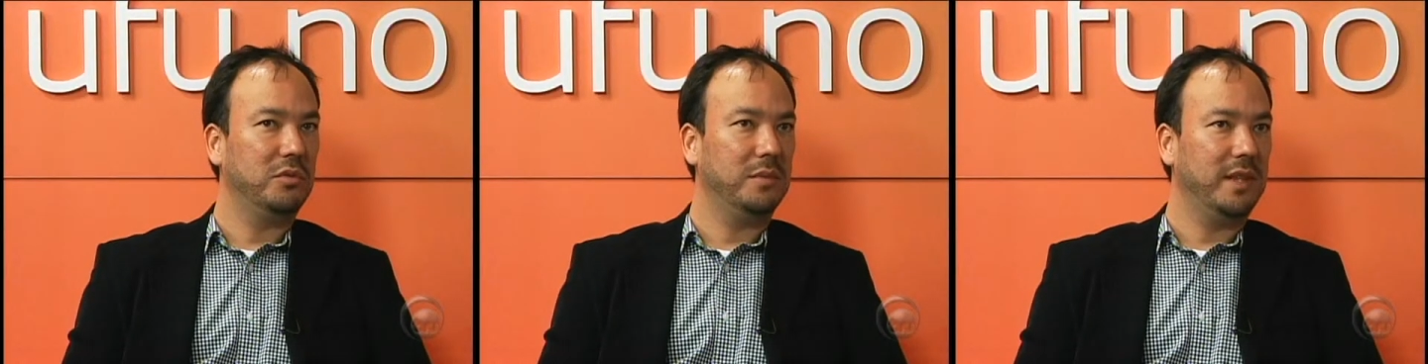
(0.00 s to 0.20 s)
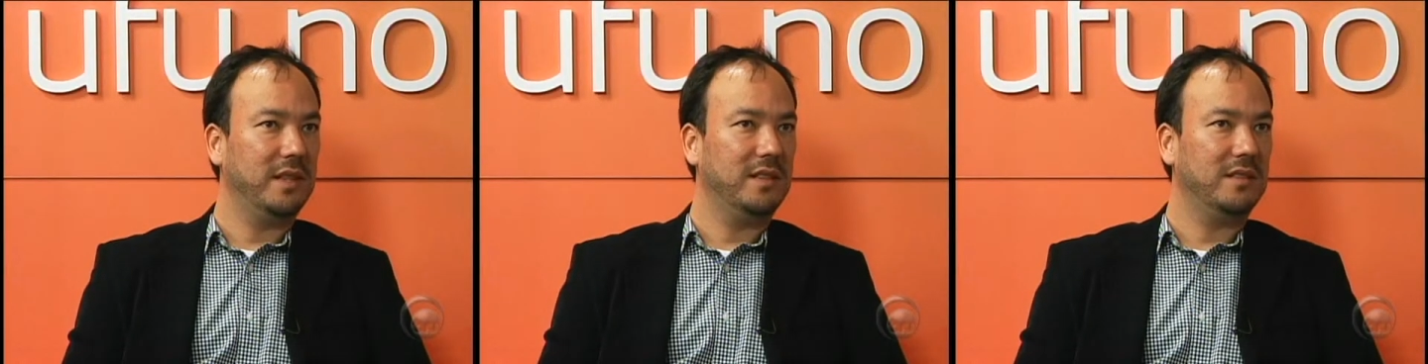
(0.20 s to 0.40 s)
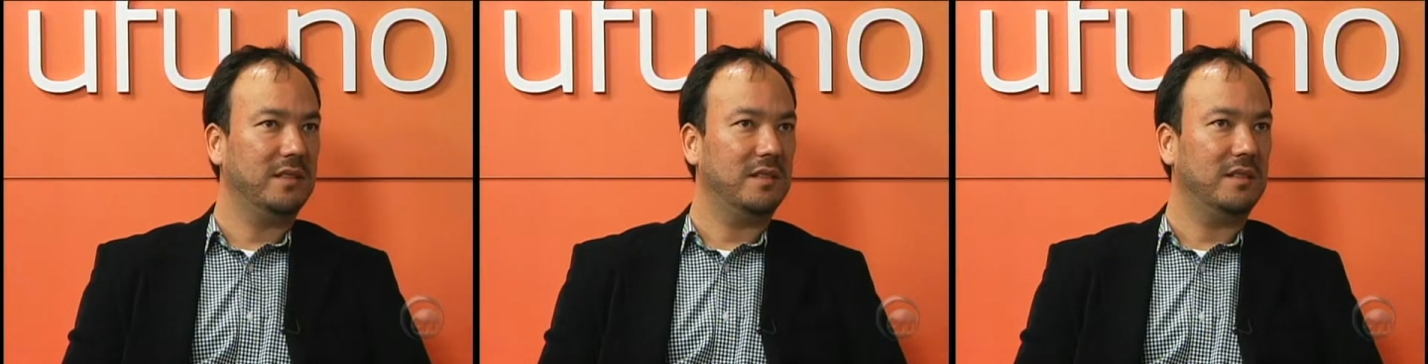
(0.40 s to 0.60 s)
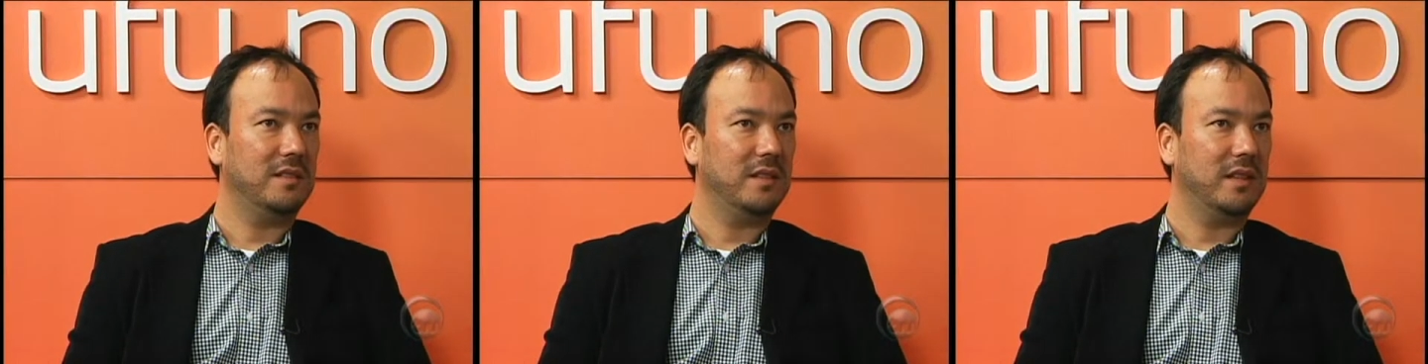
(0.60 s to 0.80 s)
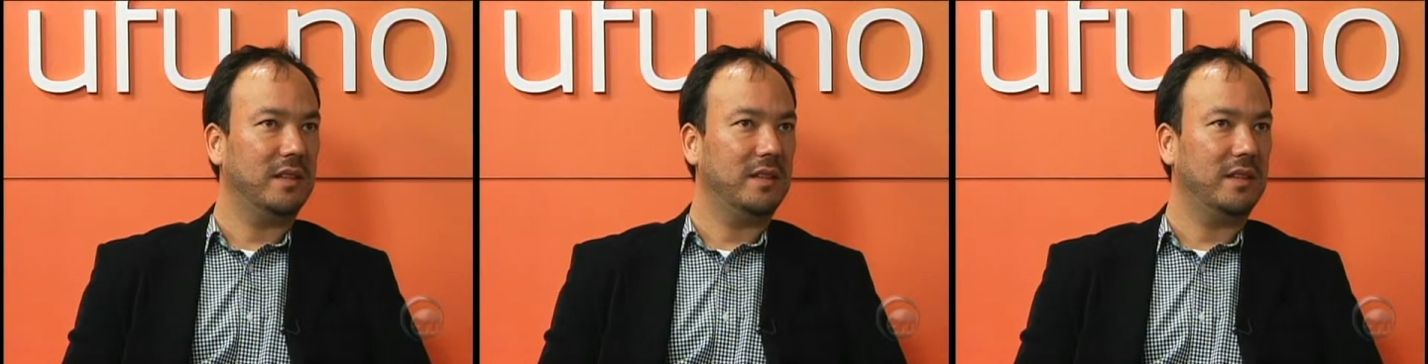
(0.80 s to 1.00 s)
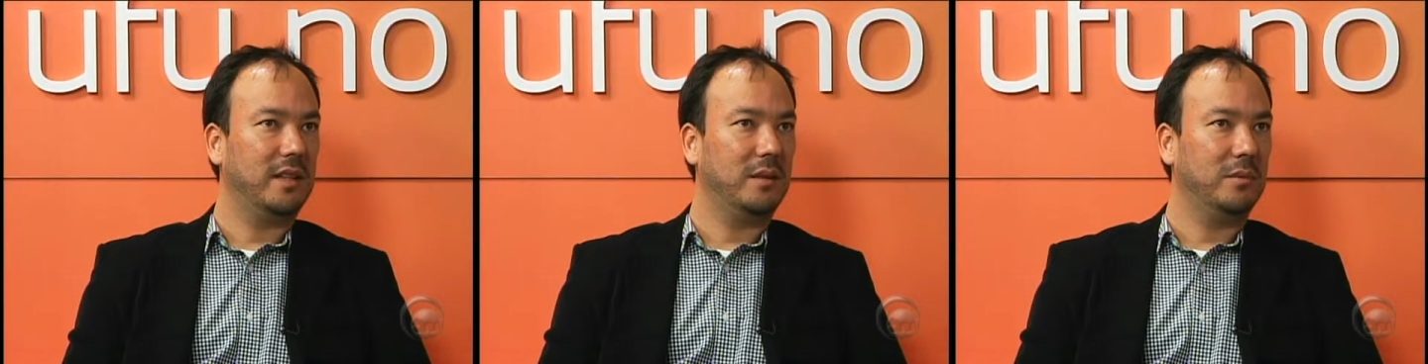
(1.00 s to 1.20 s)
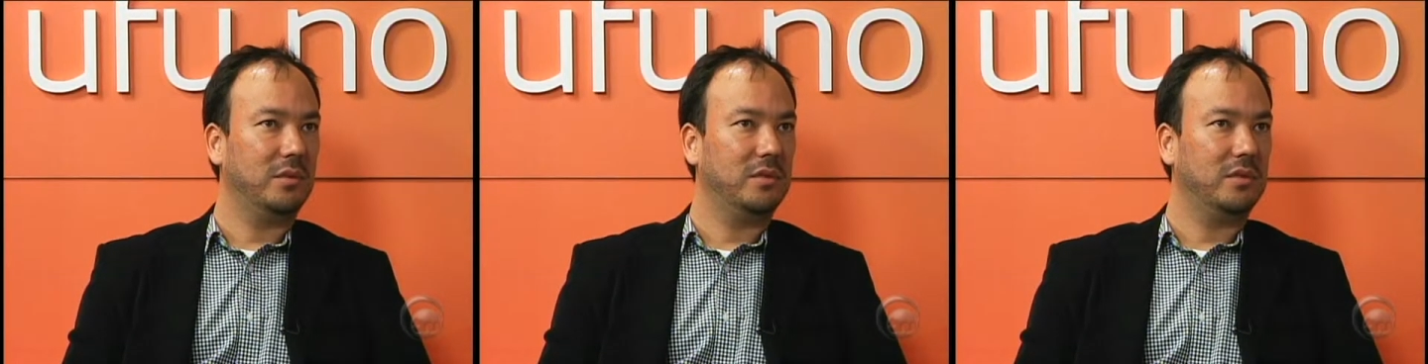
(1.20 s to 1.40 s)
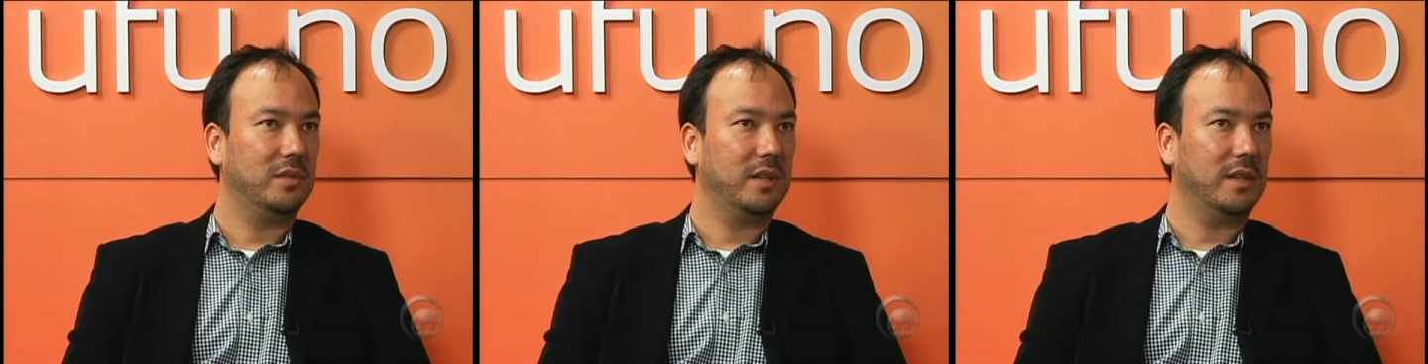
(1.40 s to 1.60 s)
meses, é,
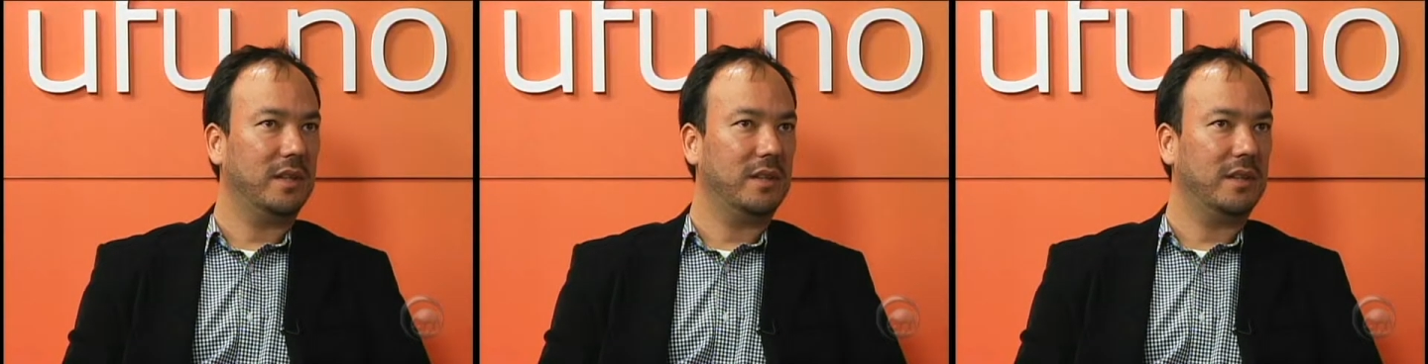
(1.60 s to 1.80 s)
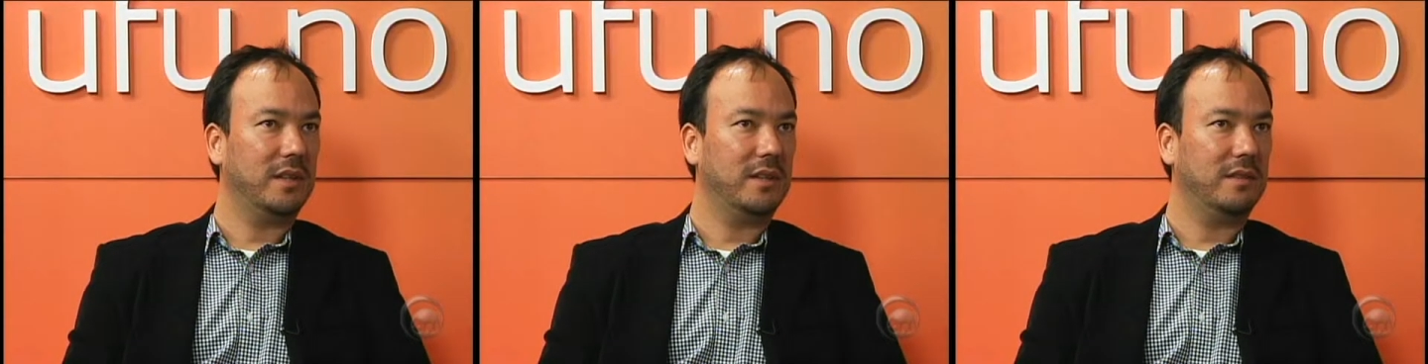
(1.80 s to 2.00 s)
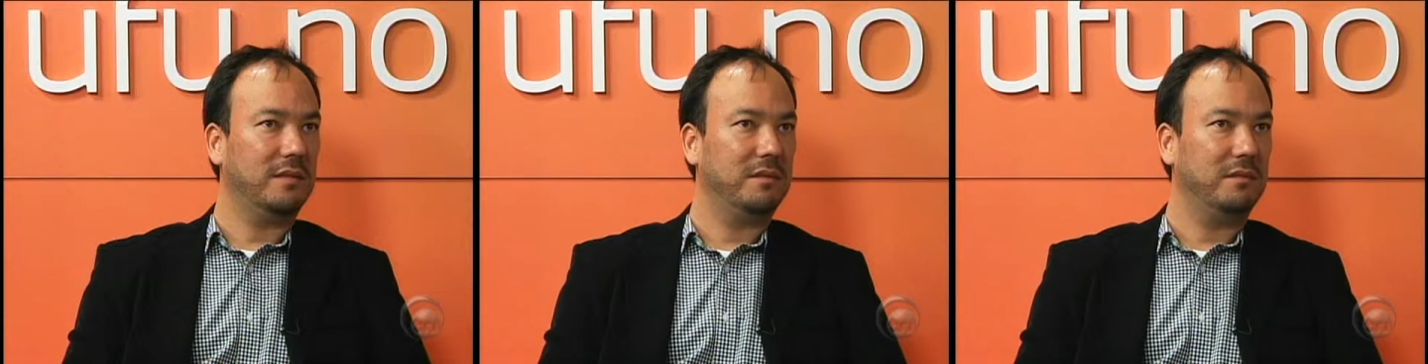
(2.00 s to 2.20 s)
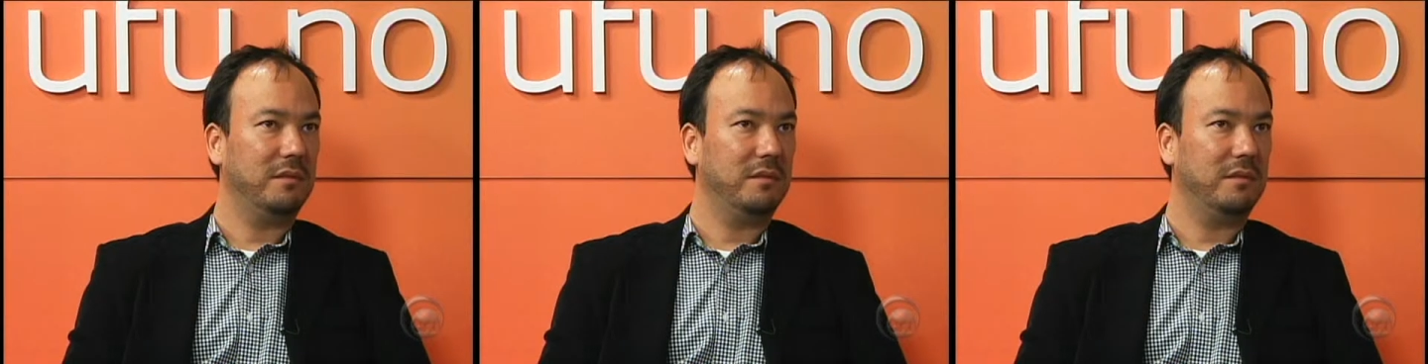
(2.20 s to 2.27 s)
temos é,